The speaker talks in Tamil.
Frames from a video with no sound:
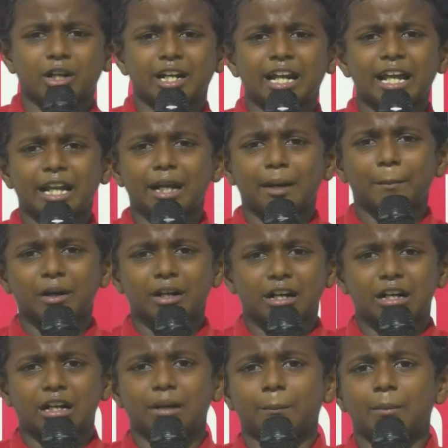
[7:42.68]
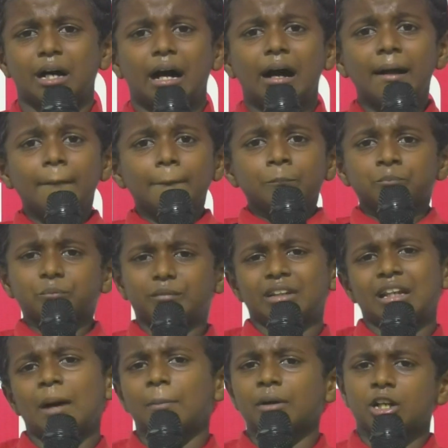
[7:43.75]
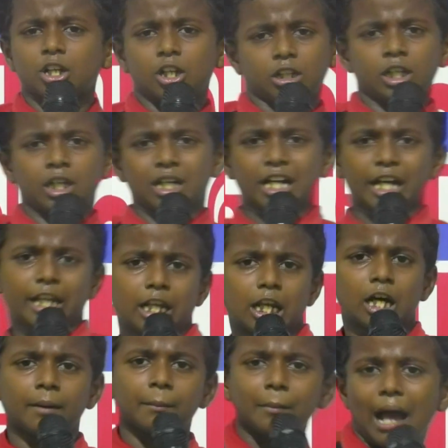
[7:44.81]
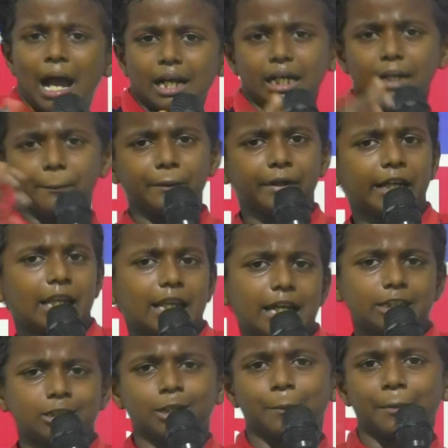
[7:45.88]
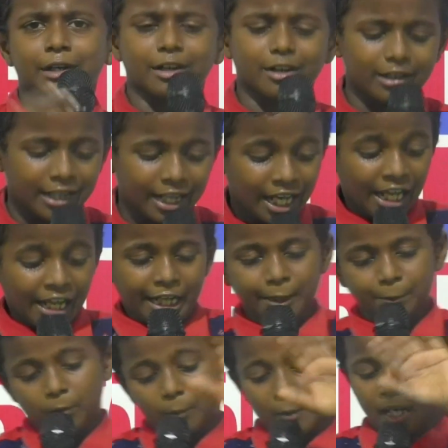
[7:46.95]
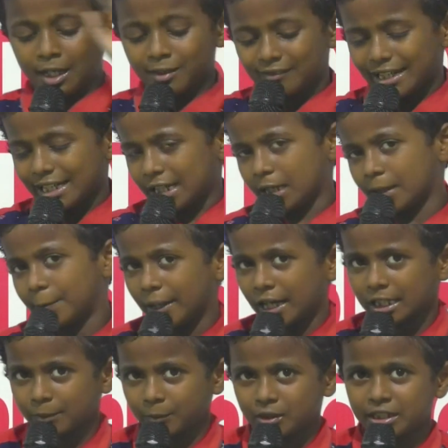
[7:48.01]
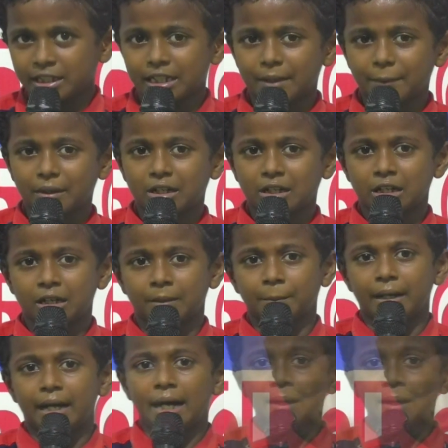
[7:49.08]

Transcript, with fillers: போகிறேன்னா என்ன பண்ணுறோம் நம்ம என்ன பண்ணுறது எல்லாம் மேக்கப்பு எல்லாத்தையும் பண்ணுறோம்ல இப்போ மணவாளனை பார்க்கும்போது என்ன பண்ண நம்ம